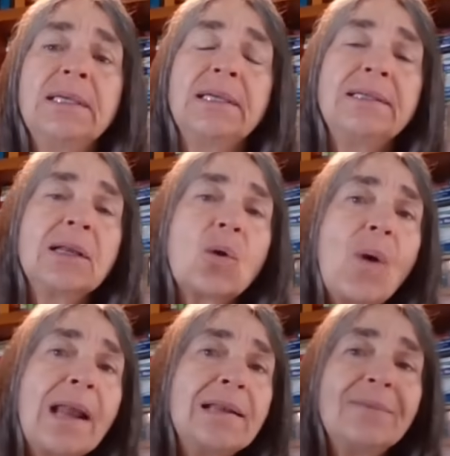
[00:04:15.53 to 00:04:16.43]
en el
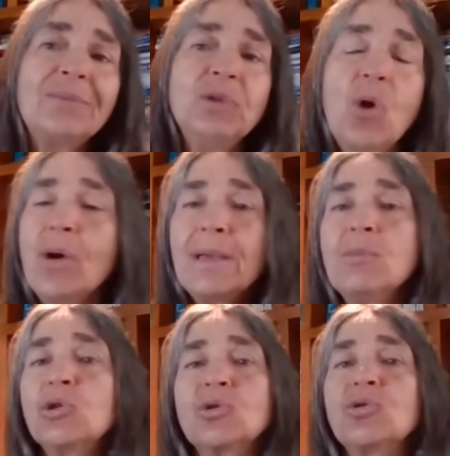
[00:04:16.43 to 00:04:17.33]
cual no
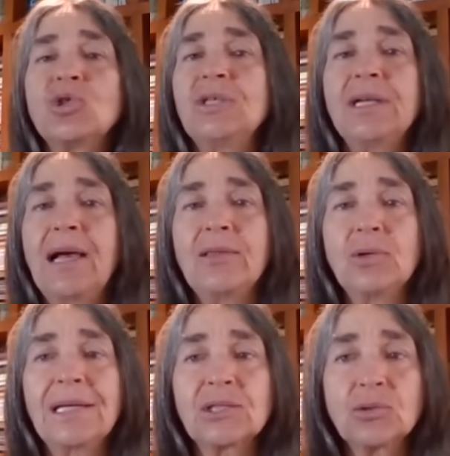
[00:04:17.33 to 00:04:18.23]
hemos considerado
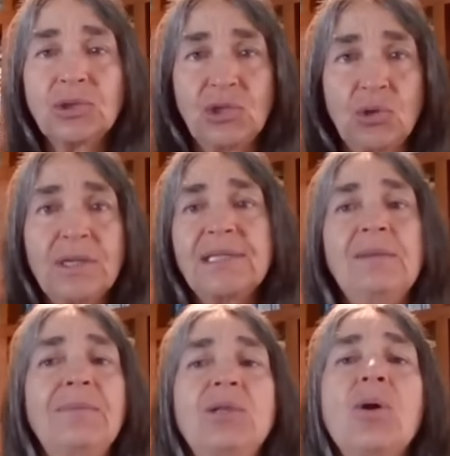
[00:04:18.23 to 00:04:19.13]
las condiciones
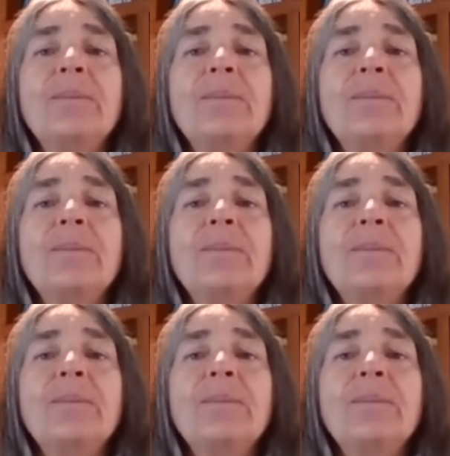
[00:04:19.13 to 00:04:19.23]
del medio